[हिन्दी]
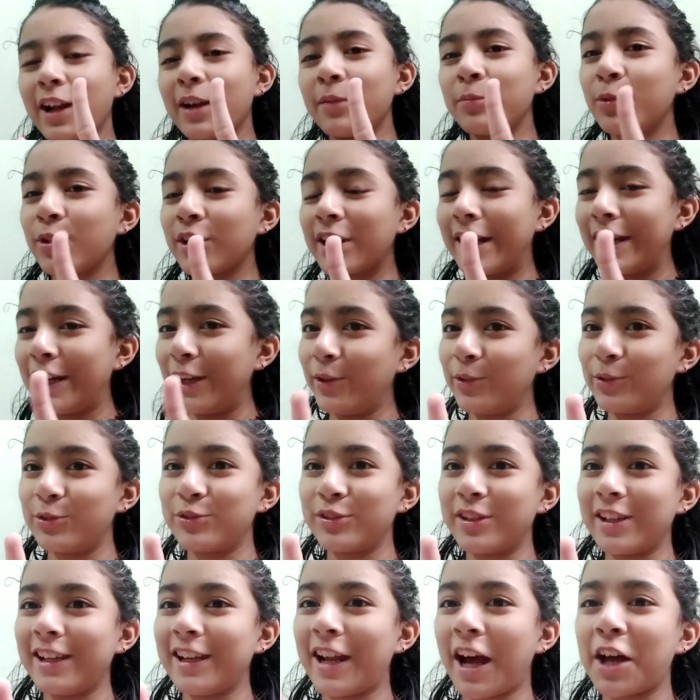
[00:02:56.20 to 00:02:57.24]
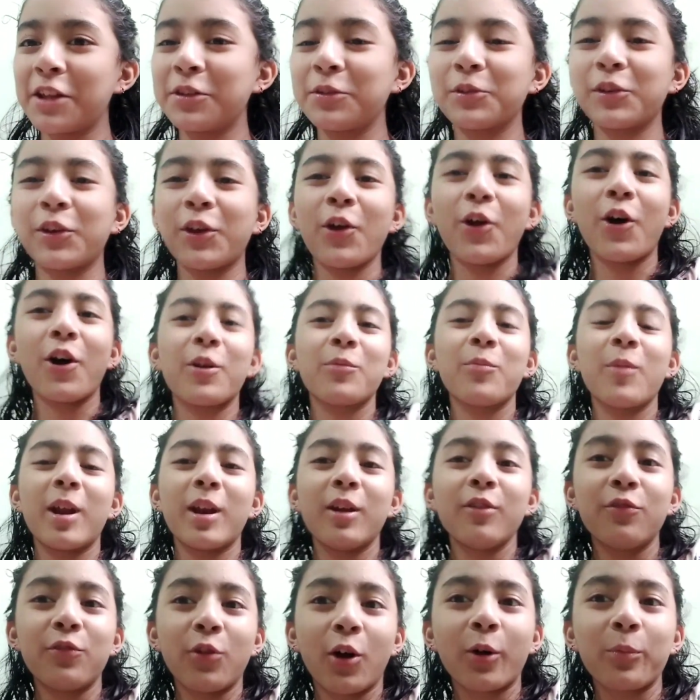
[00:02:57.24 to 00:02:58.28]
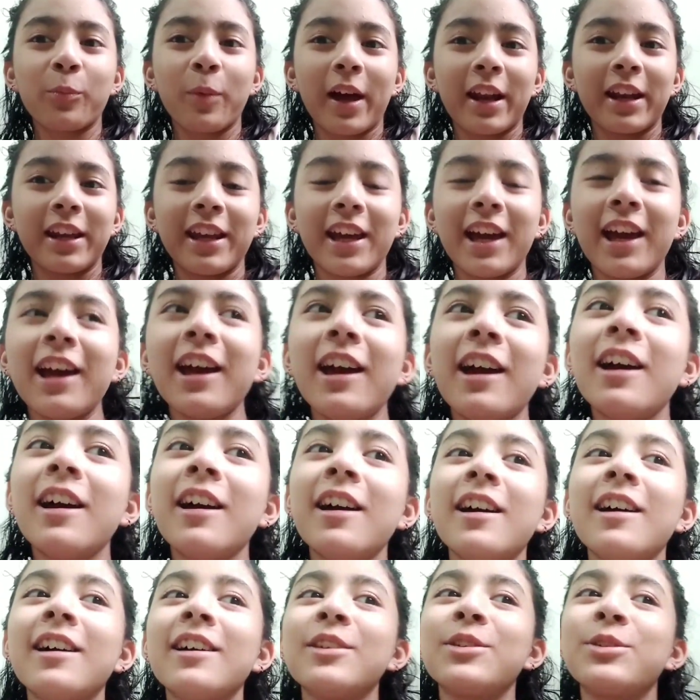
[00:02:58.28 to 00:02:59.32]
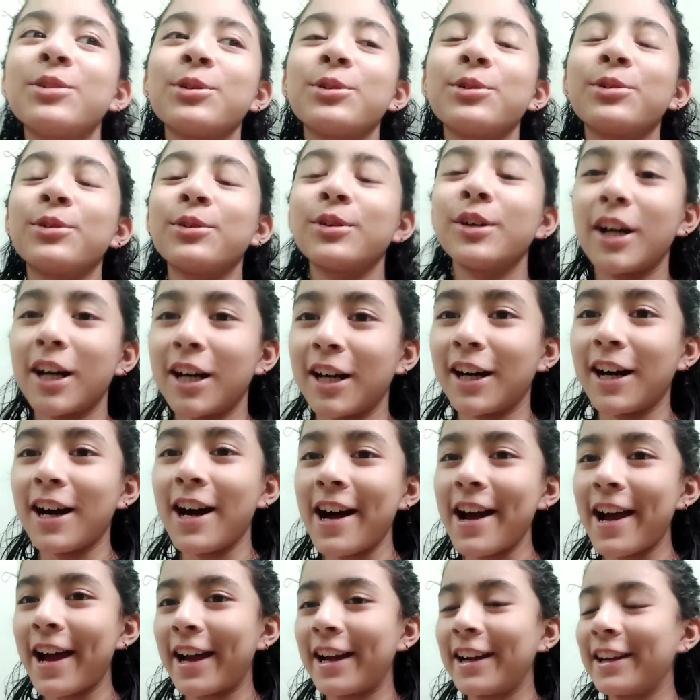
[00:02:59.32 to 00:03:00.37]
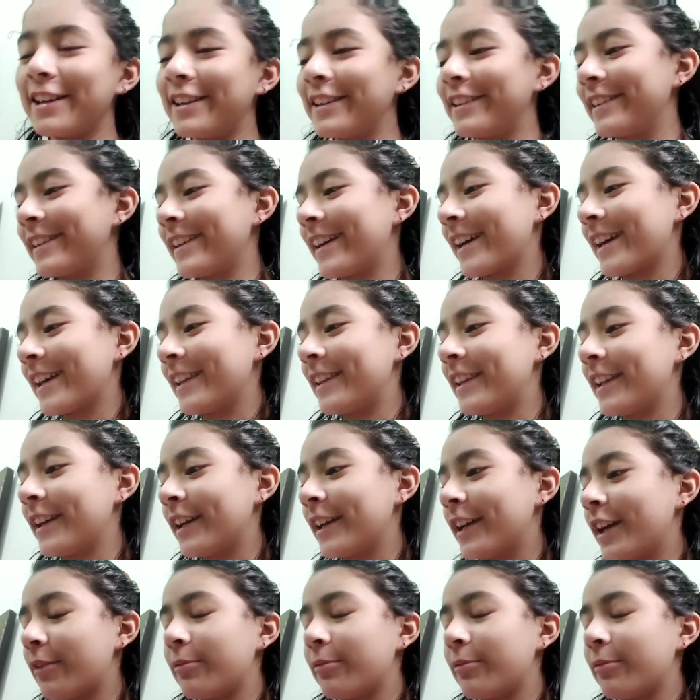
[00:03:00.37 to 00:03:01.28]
हम लोग रेडी हो चुके हैं नहा धो के और मैंने फ्रॉक पहनी है तो हाँ एंड क्या कहते हैं